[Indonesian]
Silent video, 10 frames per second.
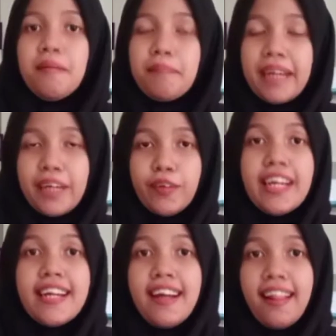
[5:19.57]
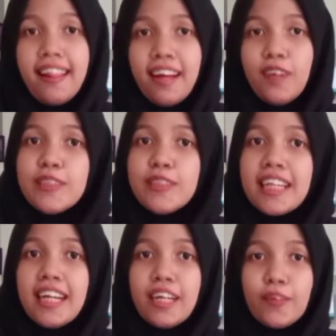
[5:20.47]
Berikut adalah uji
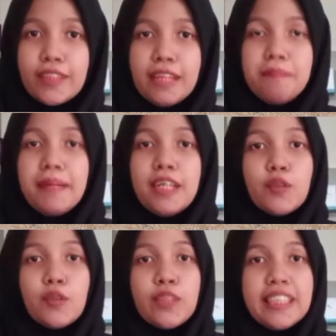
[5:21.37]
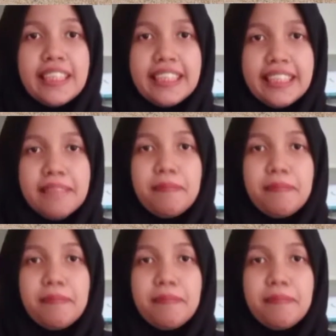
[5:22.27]
kelarutan pada suhu tinggi.